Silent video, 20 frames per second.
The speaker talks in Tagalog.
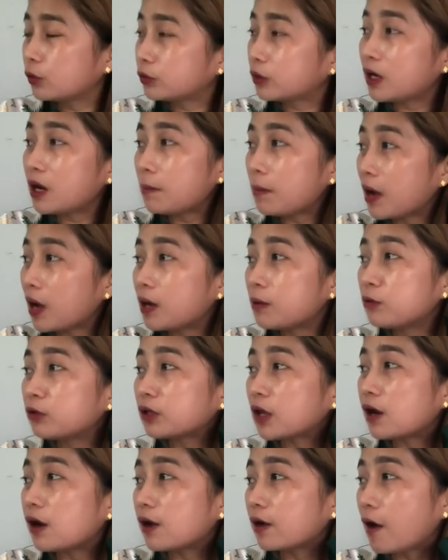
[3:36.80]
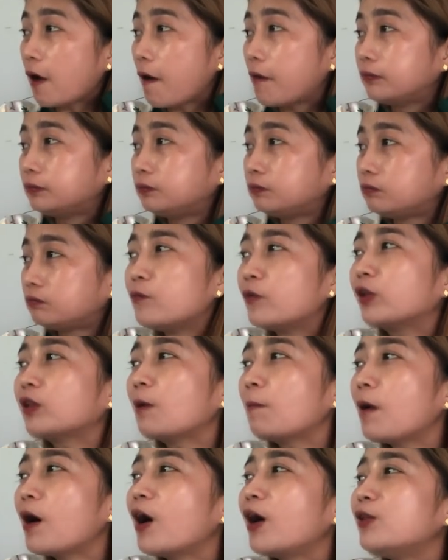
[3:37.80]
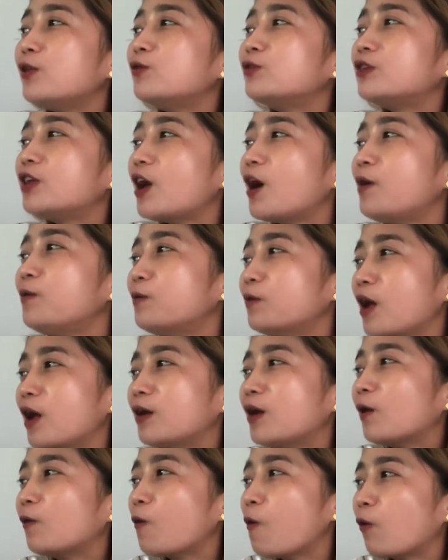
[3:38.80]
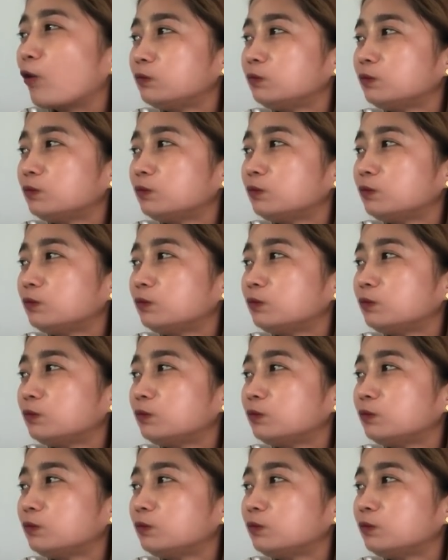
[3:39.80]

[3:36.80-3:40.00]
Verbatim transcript: Tinabangan mo talaga. Natabangan yun si ano, anak ko.